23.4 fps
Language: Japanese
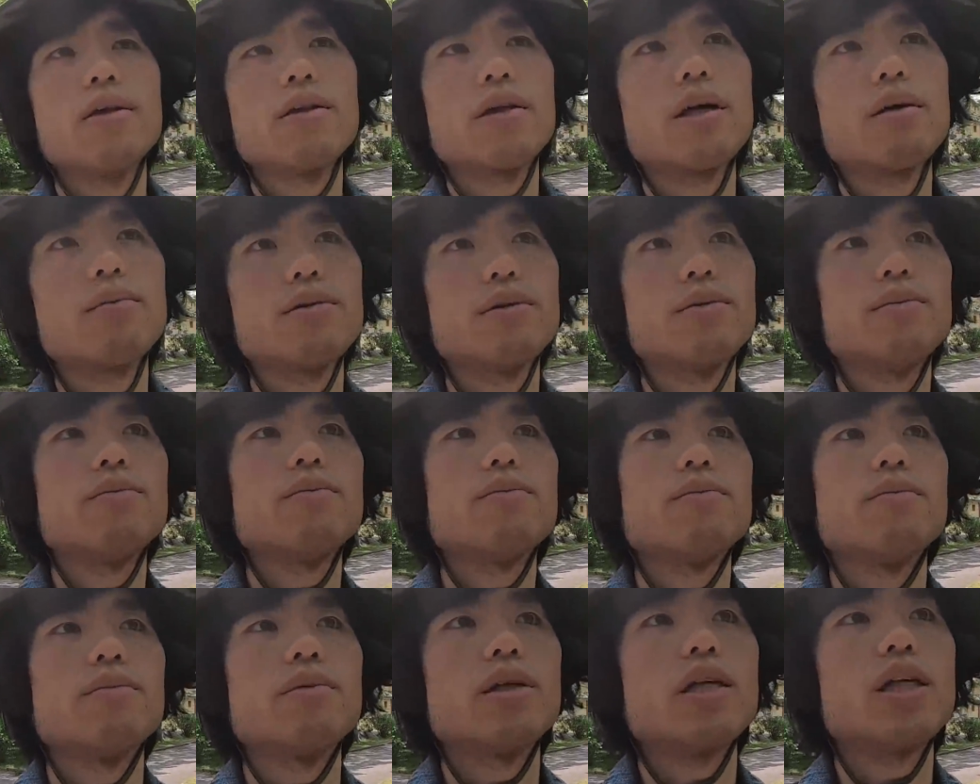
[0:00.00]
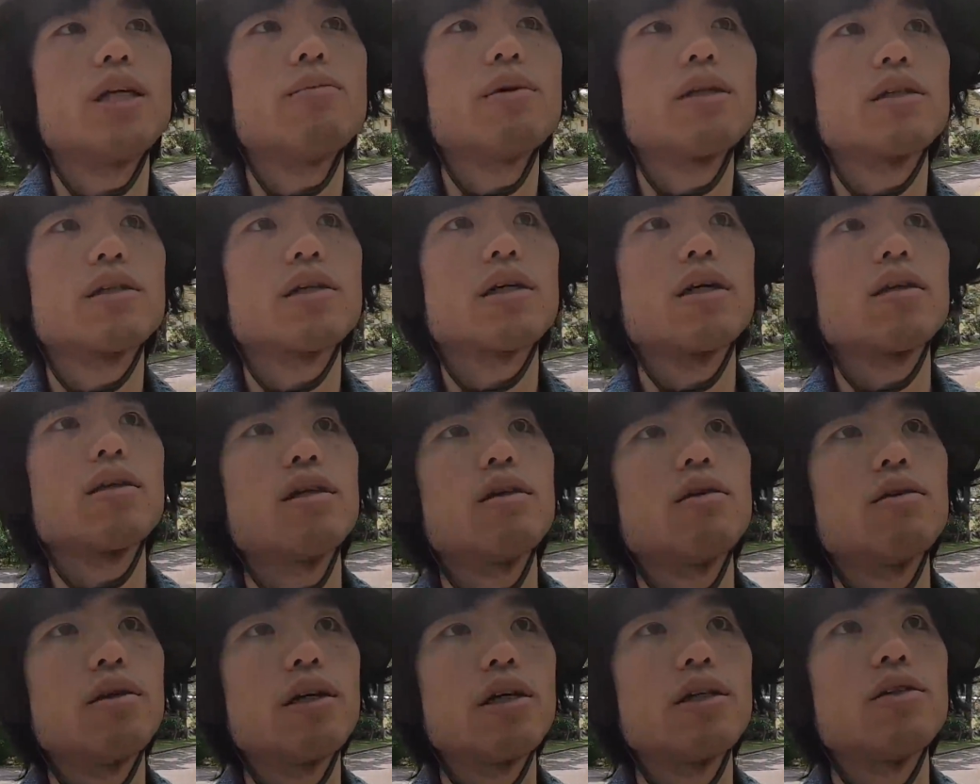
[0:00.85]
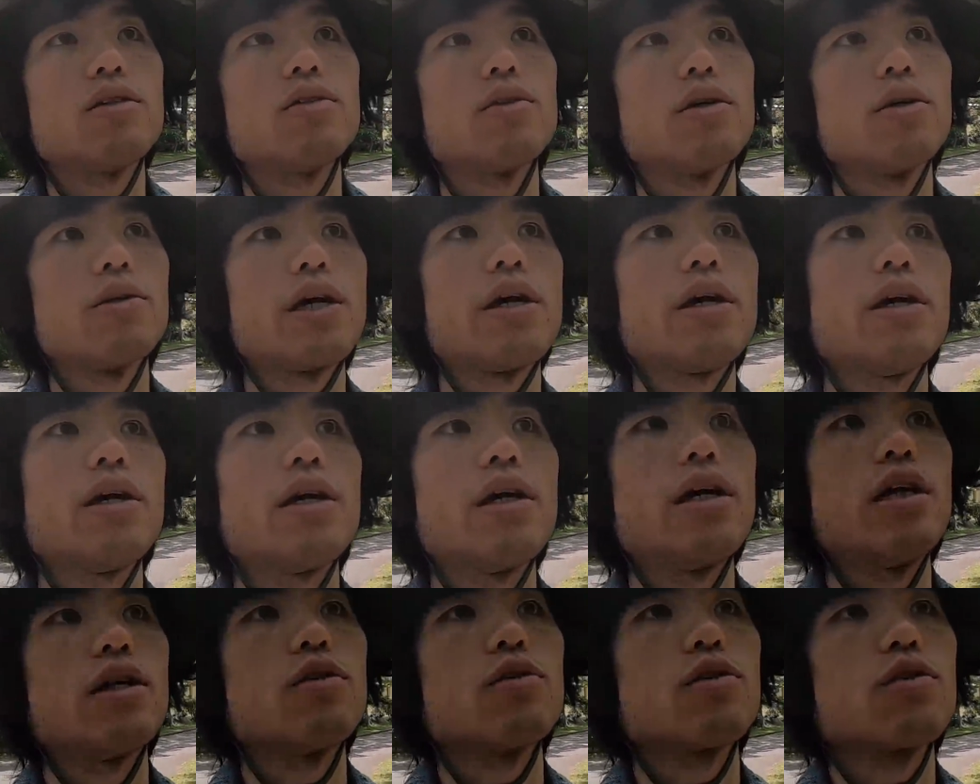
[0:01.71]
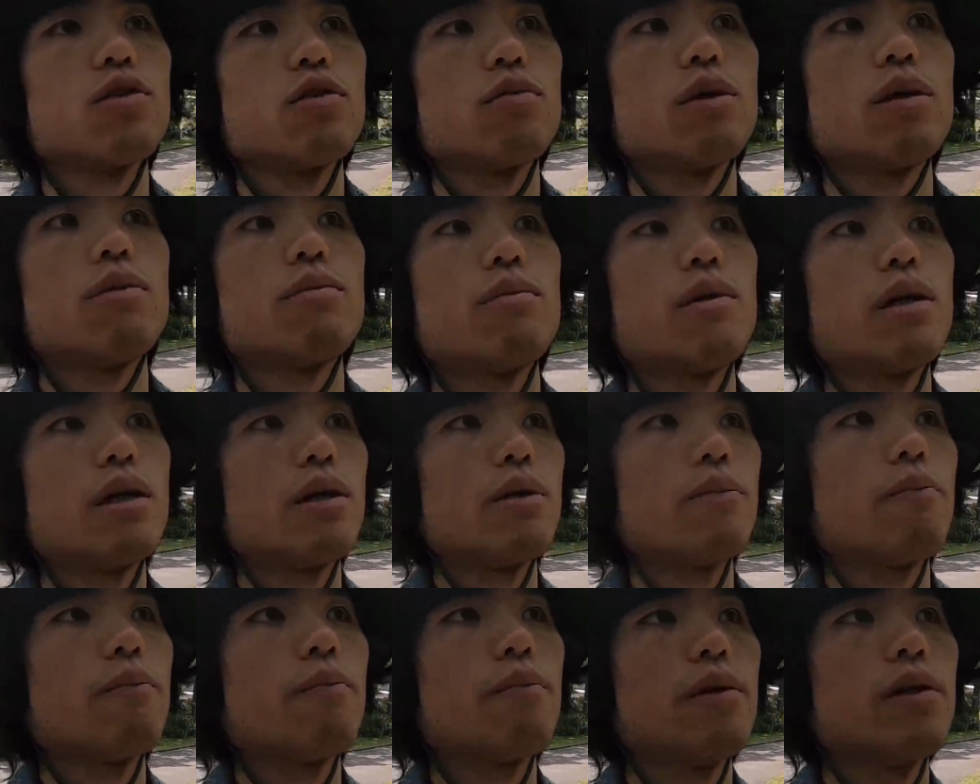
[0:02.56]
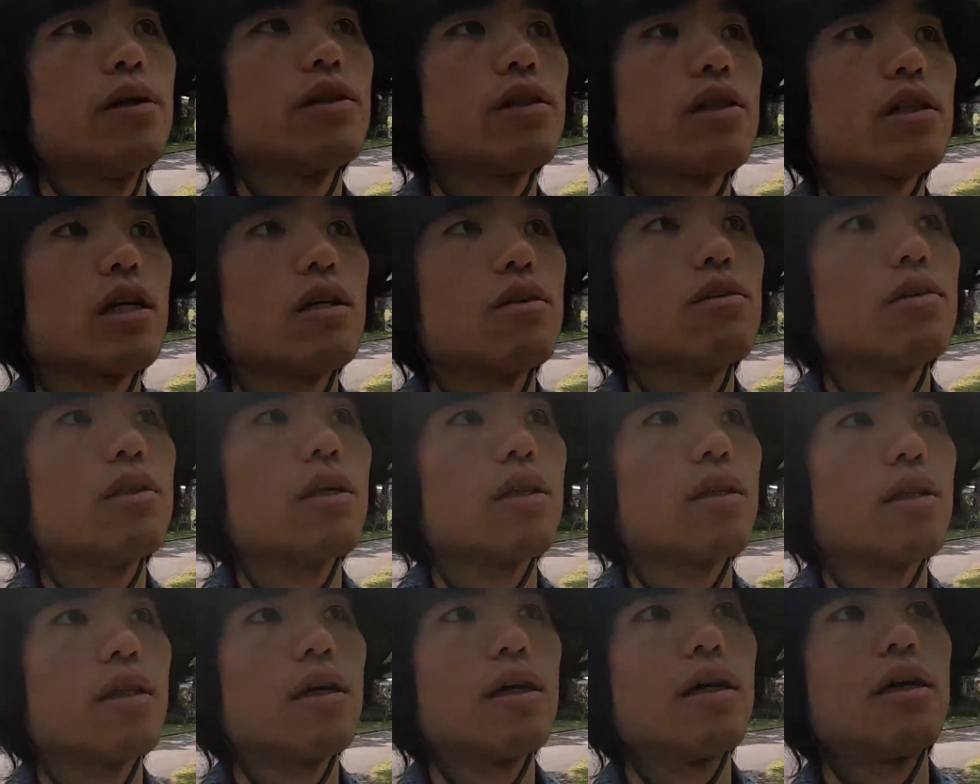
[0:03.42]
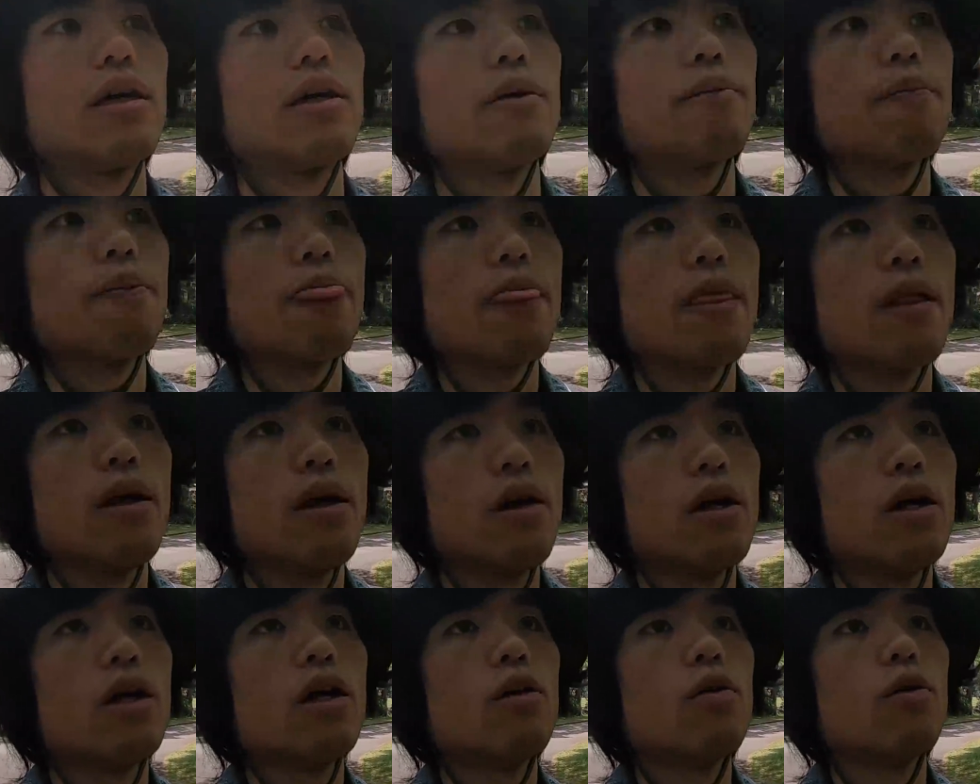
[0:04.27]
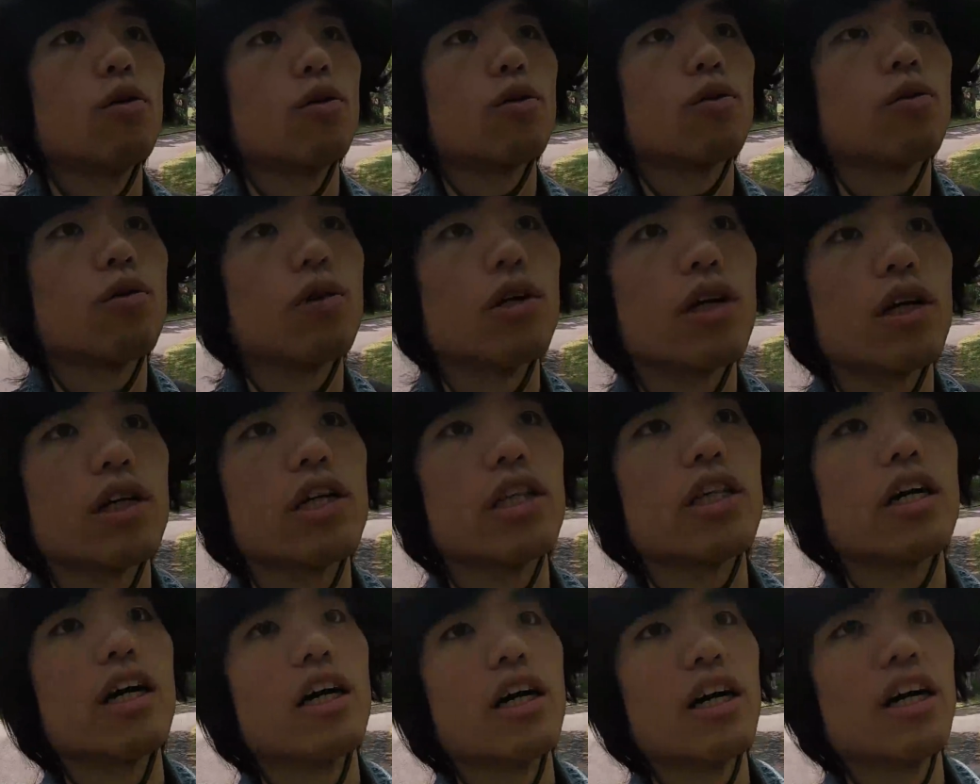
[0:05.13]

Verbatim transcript: 多分今使ってるレンズをね、えー、とそのまんま使うんだったら、お鳥が来た、